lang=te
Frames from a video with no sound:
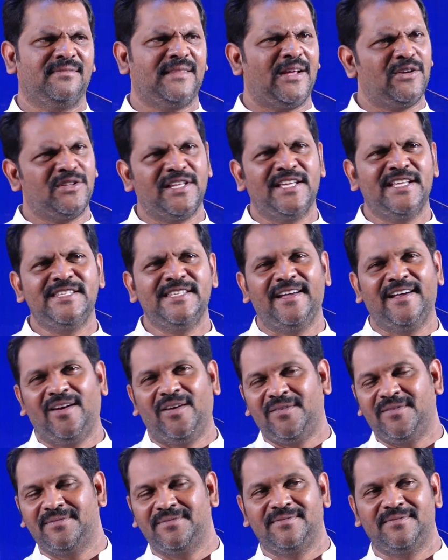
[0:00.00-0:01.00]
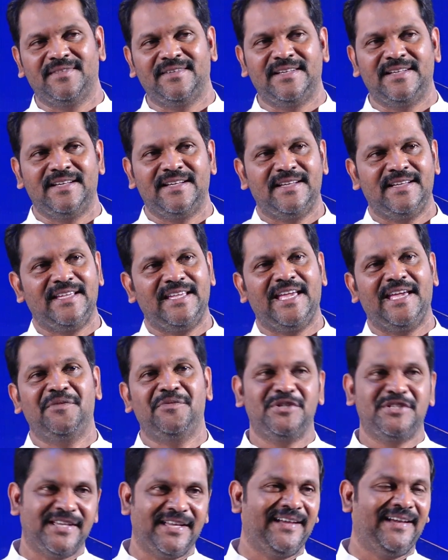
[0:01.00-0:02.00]
తర్వాత ఏం చేయగలం
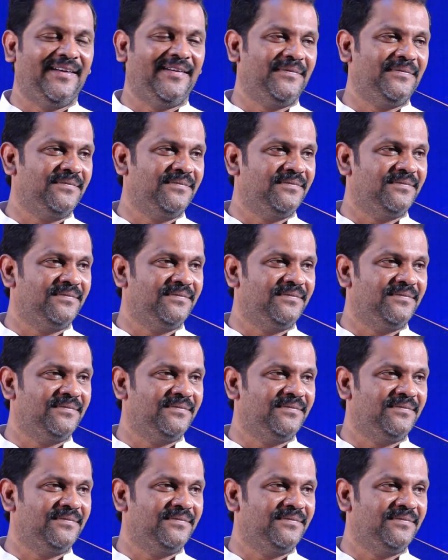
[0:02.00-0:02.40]
ఏమి చేయగలం